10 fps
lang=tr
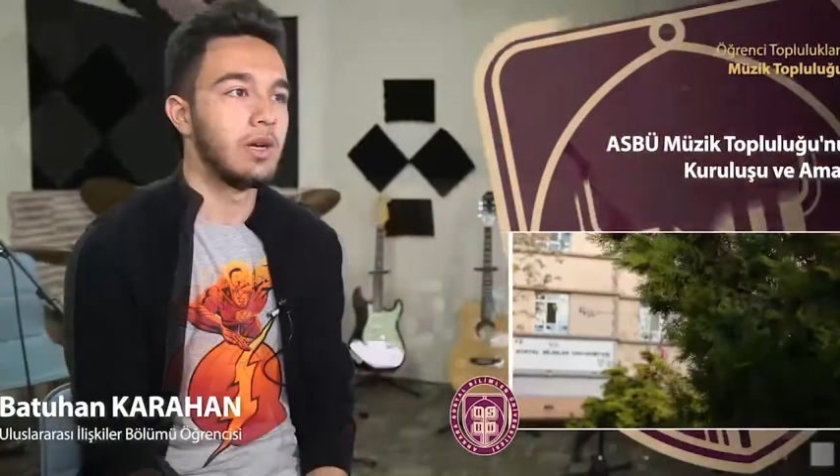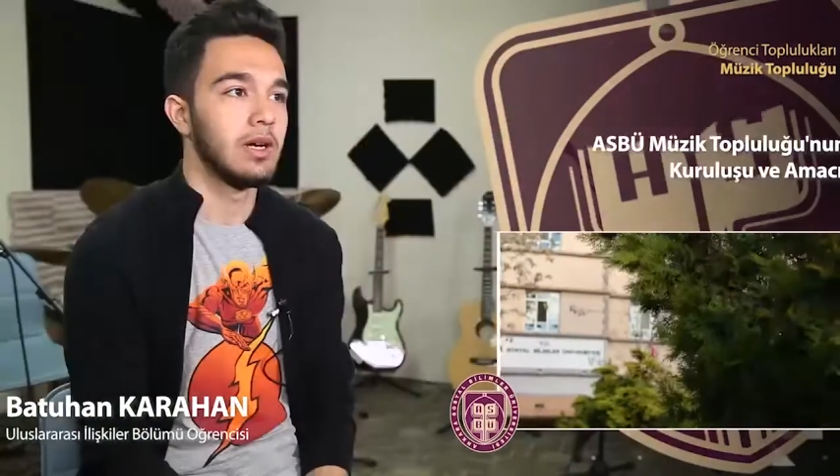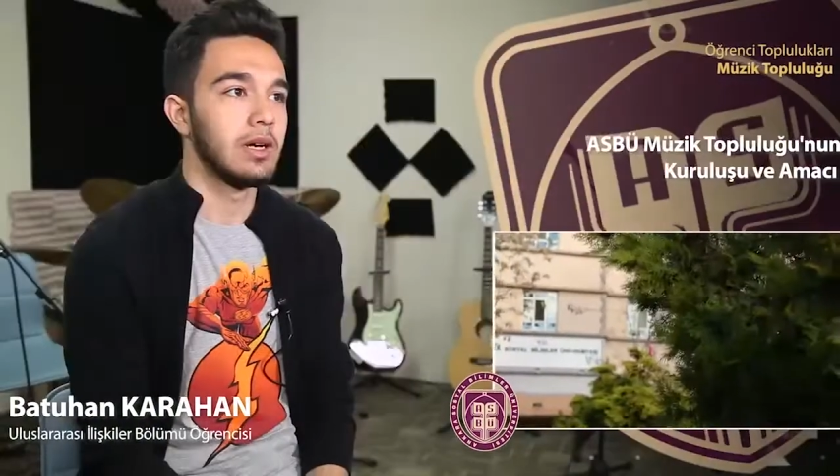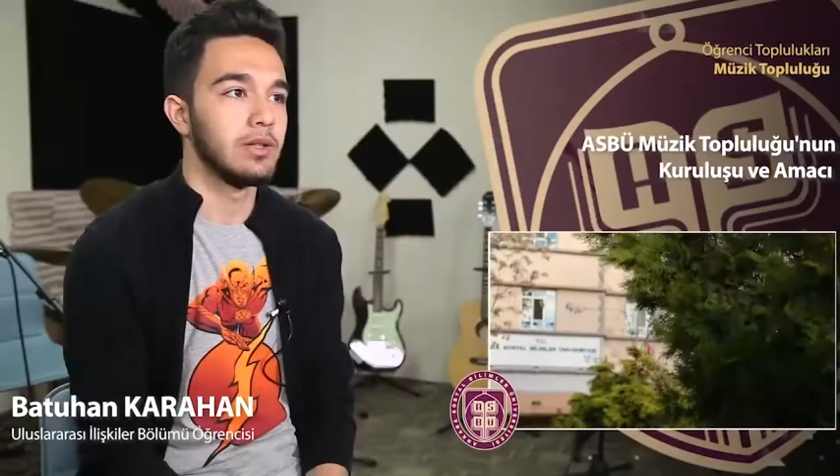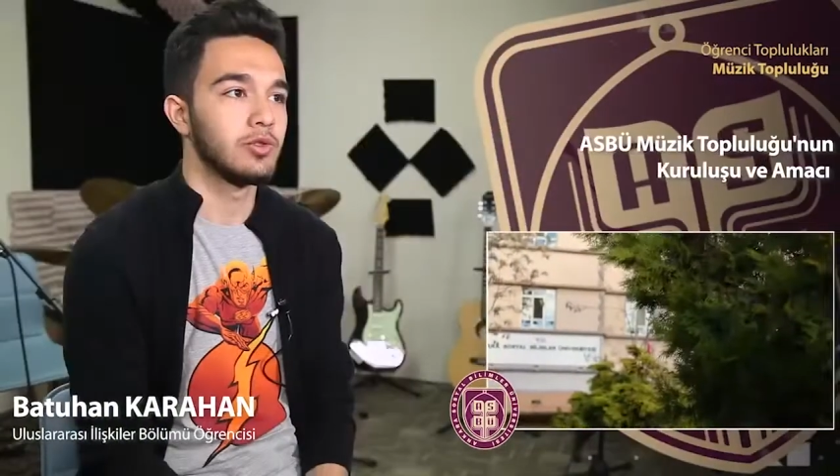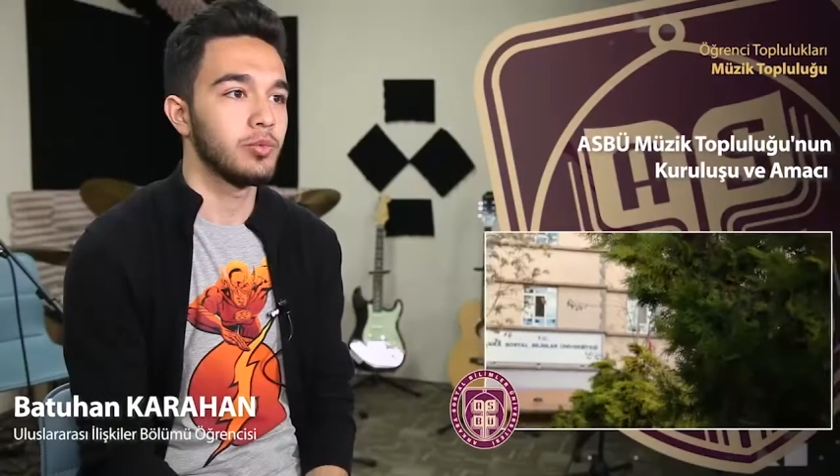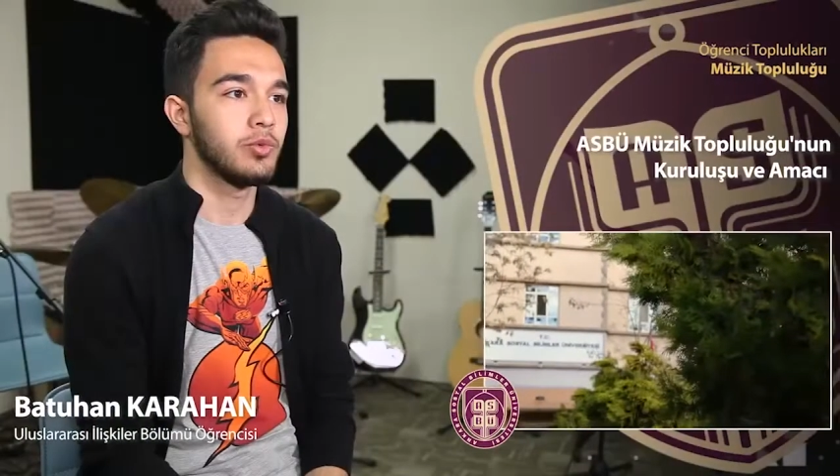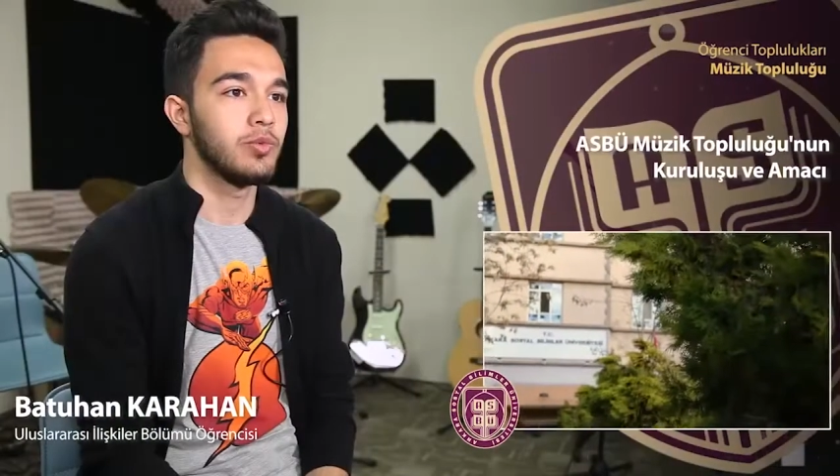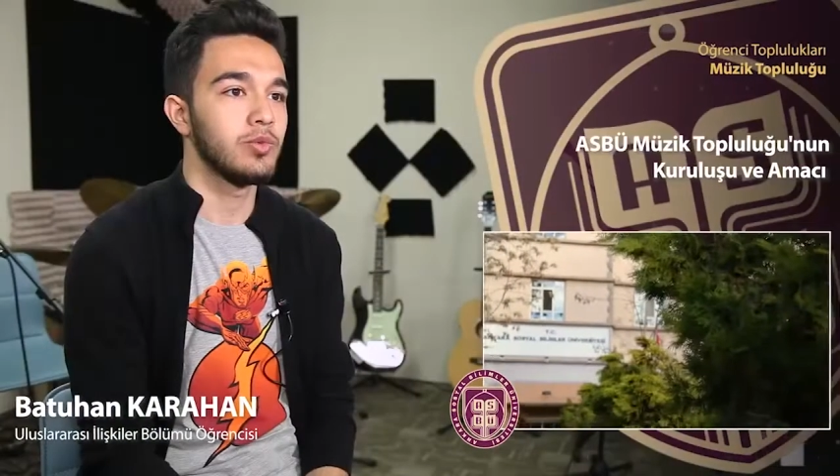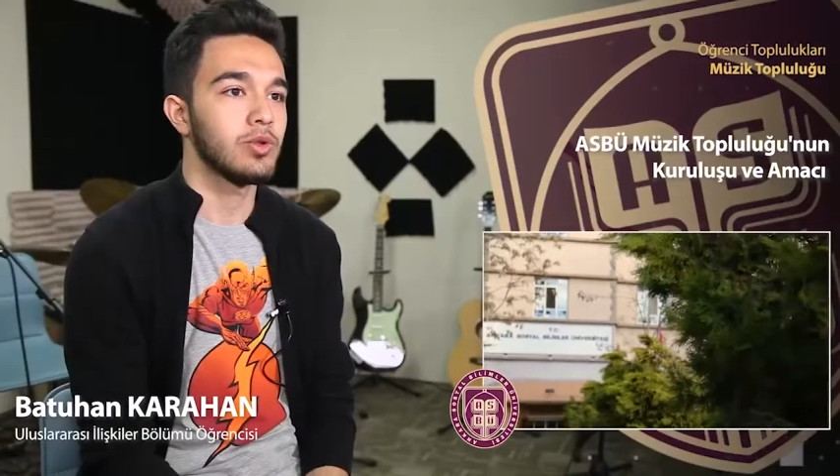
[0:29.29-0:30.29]
Ee,
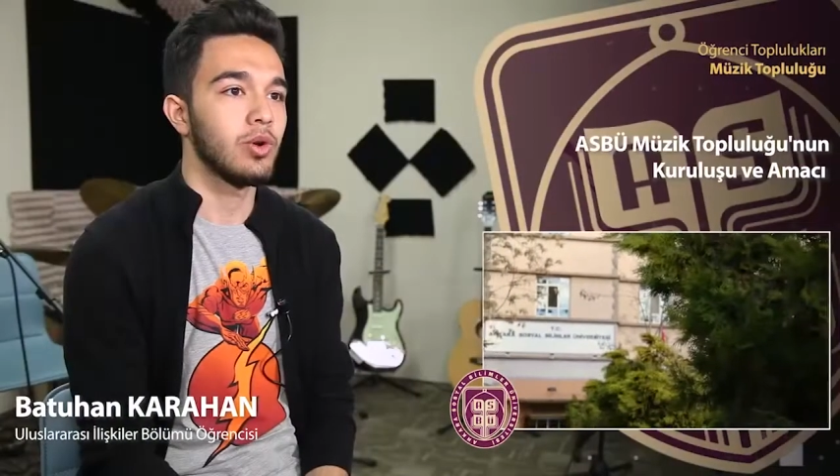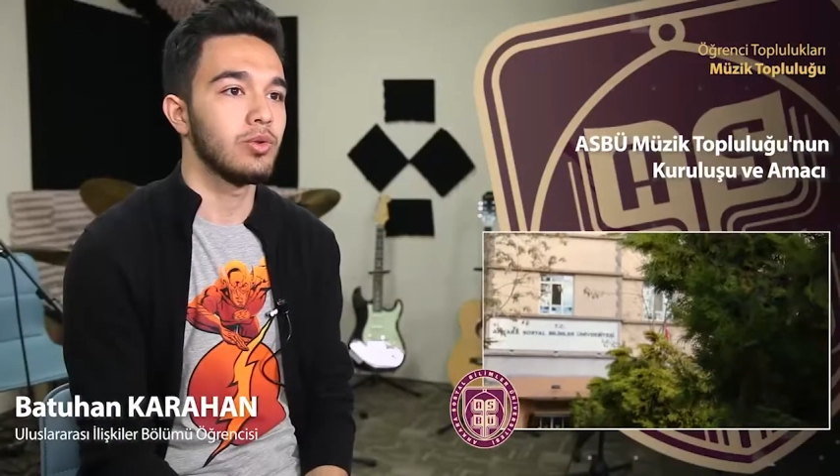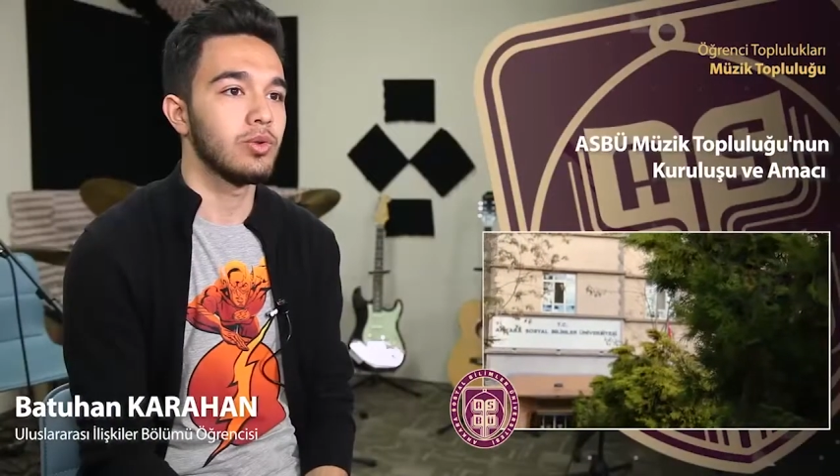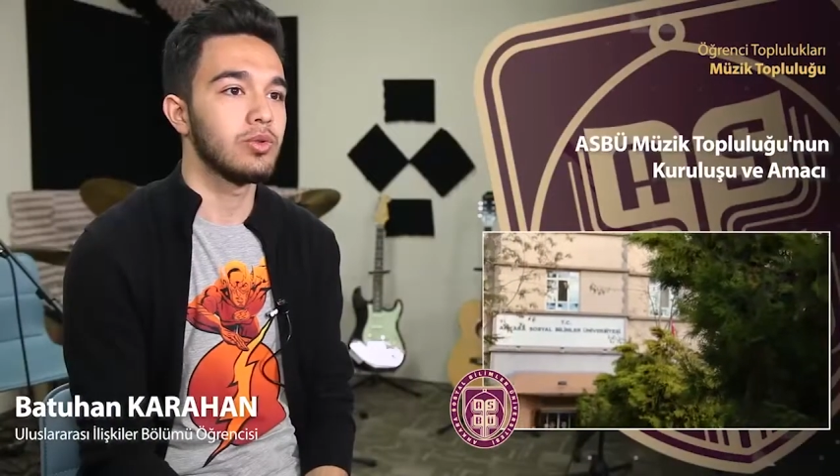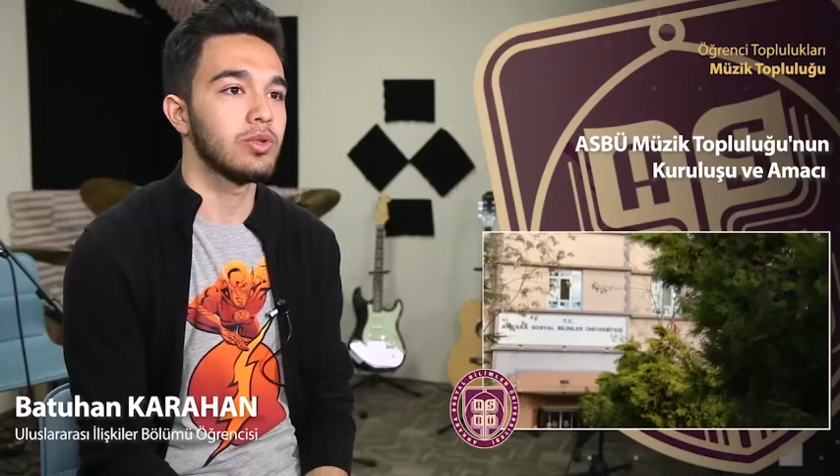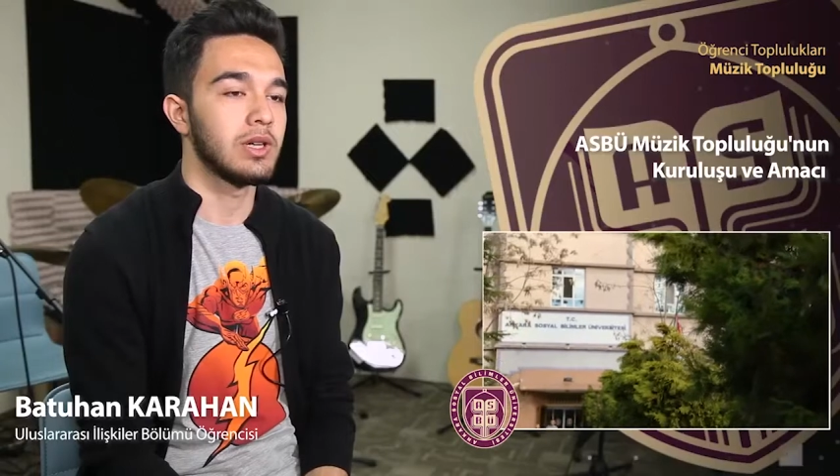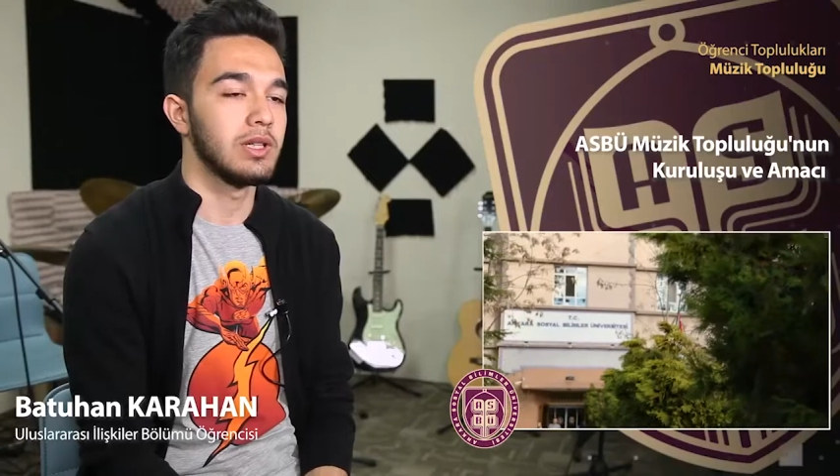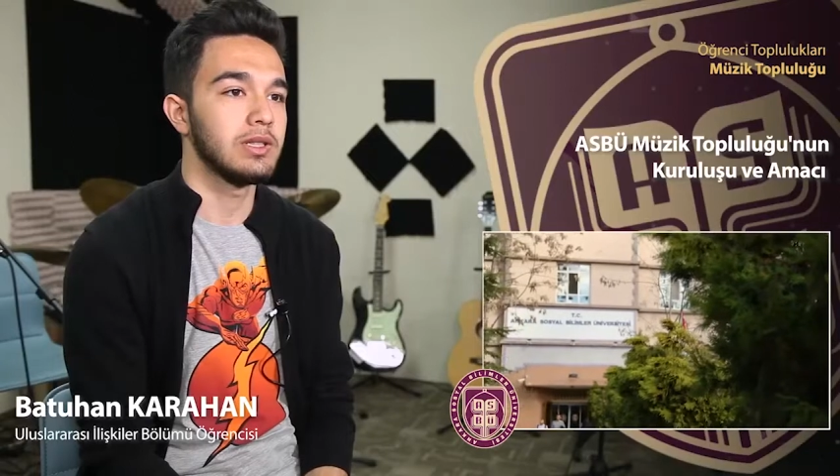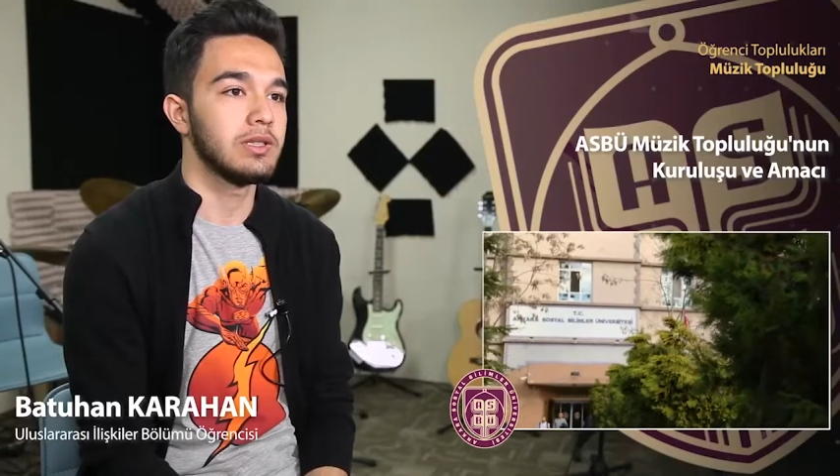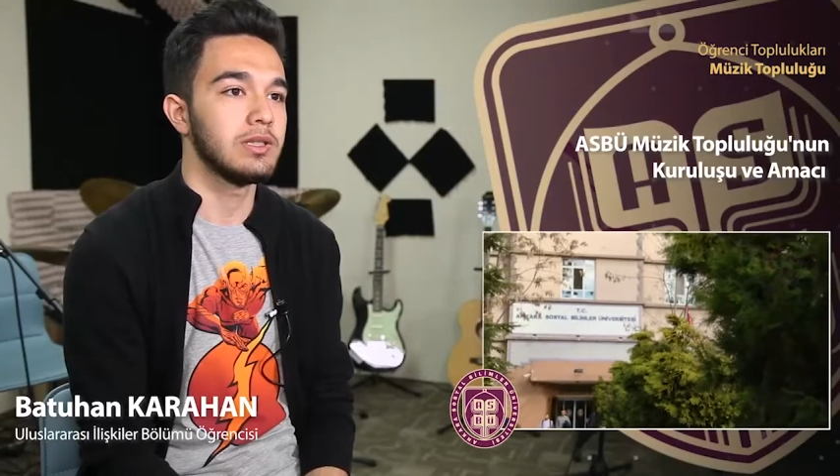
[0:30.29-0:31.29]
topluluğumuz 19
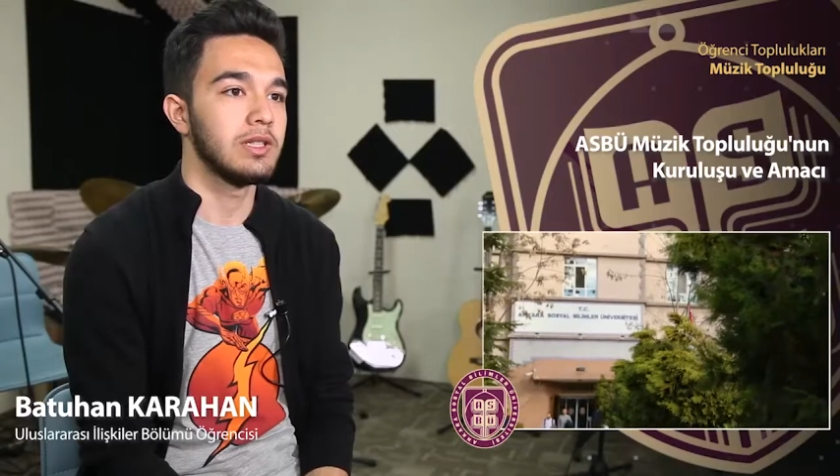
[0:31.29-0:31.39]
Aralık